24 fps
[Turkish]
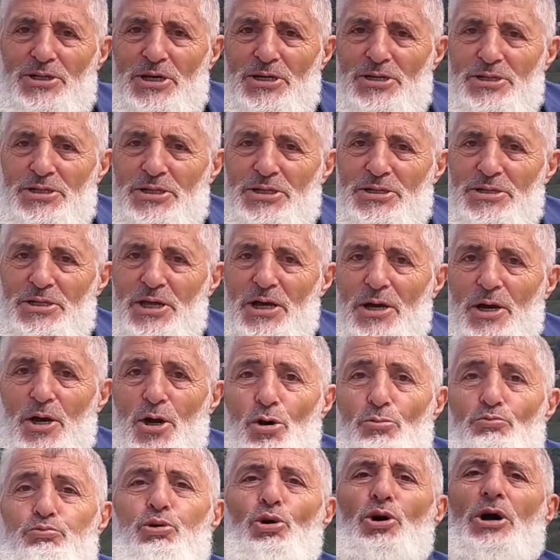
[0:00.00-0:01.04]
içerisinde,
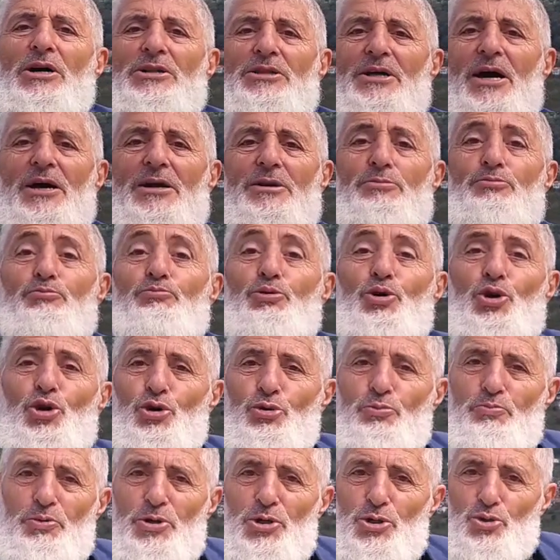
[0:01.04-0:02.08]
bu kadar
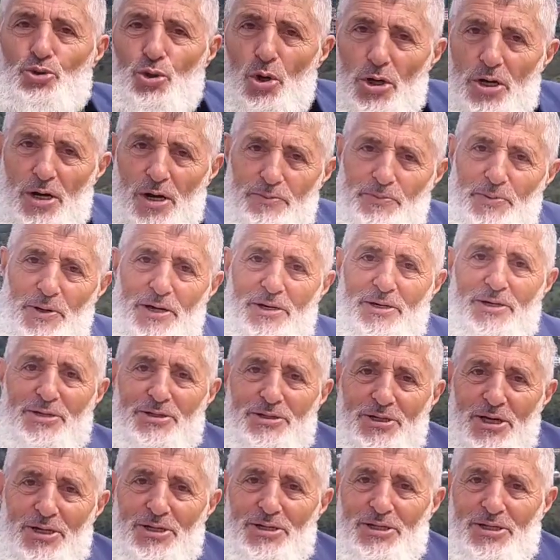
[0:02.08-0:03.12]
büyük bir coğrafyanın
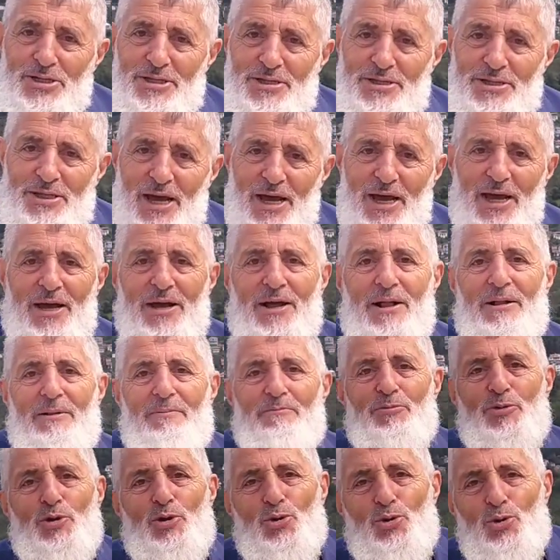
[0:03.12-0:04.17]
içerisinde
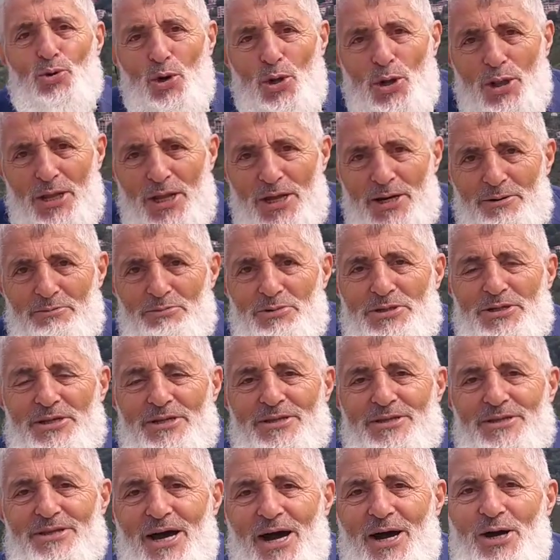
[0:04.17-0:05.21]

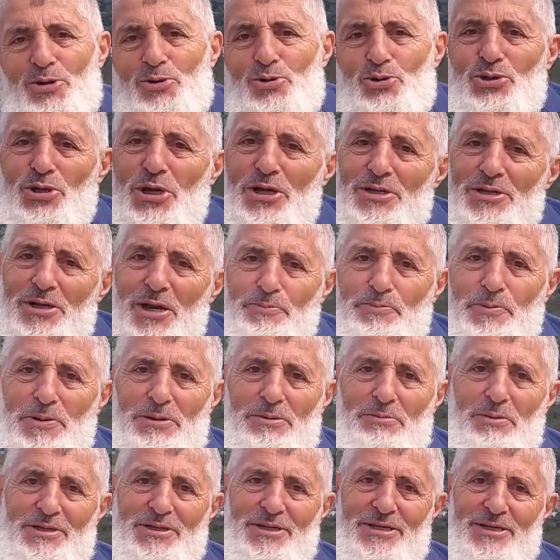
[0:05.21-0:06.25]
yollarımızın daha güzel
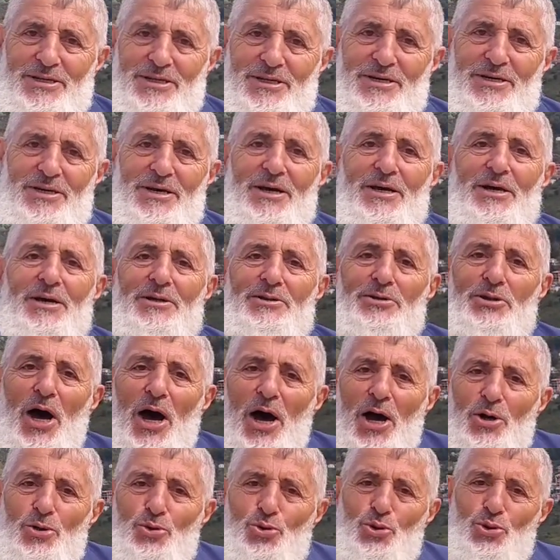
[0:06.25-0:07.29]
yapılmasını,
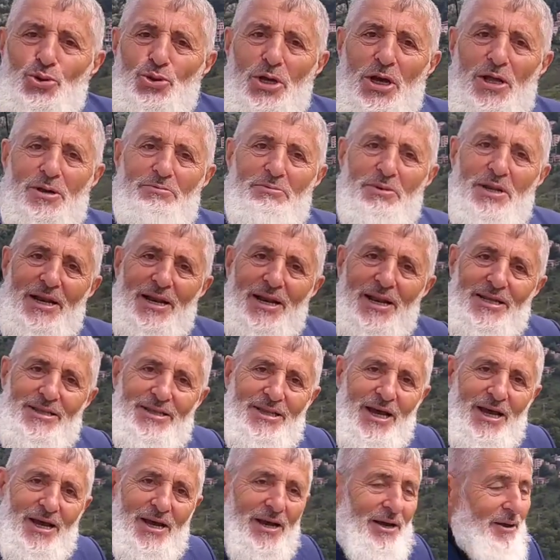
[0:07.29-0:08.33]
daha güzel
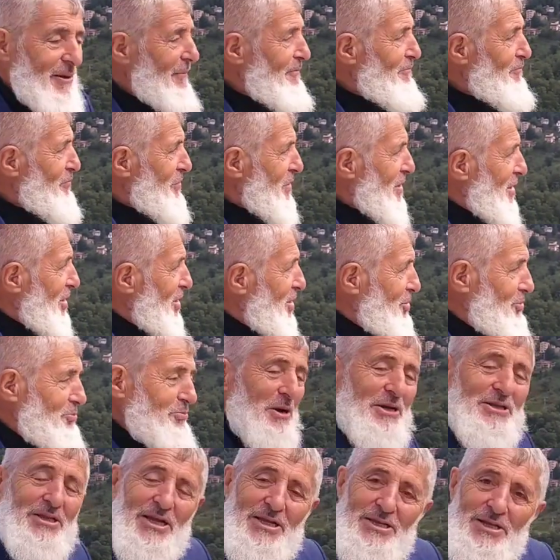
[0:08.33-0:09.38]
millete
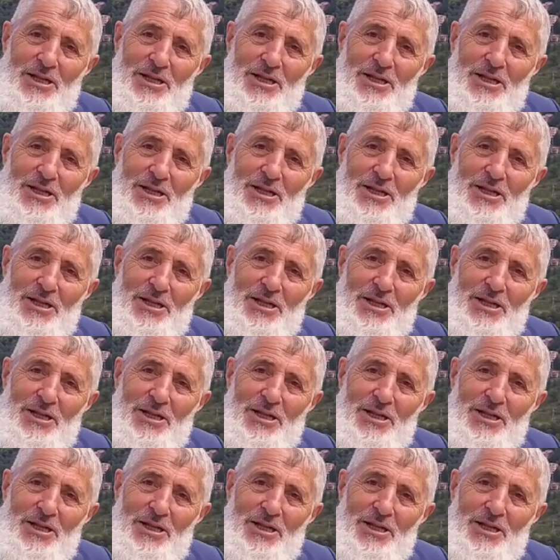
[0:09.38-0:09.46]
hizmet